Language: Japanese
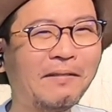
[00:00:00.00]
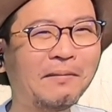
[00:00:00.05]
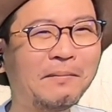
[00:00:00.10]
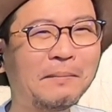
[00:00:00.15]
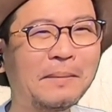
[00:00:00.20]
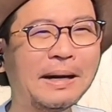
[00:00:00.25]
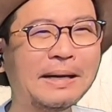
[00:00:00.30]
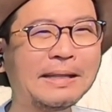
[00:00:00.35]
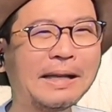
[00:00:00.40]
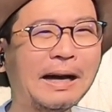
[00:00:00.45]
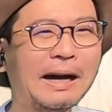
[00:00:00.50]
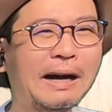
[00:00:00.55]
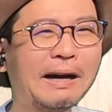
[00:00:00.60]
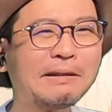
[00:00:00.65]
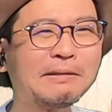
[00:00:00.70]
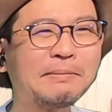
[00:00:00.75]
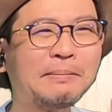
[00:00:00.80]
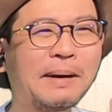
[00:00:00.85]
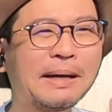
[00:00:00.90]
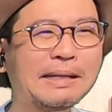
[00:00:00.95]
まだあ
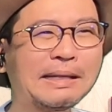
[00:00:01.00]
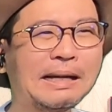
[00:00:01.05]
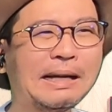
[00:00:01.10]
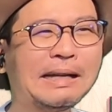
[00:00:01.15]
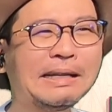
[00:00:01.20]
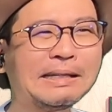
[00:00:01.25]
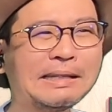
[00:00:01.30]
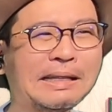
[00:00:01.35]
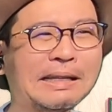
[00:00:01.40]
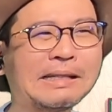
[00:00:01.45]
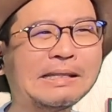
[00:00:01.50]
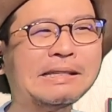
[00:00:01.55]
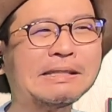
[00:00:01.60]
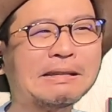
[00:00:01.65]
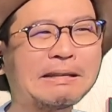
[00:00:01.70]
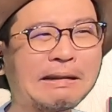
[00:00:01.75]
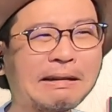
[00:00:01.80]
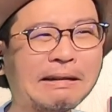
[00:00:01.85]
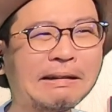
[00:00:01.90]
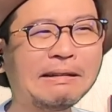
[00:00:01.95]
るパターンなん
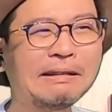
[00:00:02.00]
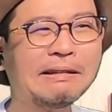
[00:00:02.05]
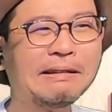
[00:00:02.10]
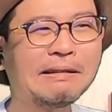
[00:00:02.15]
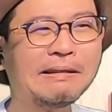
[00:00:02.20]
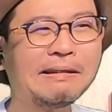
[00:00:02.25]
じゃない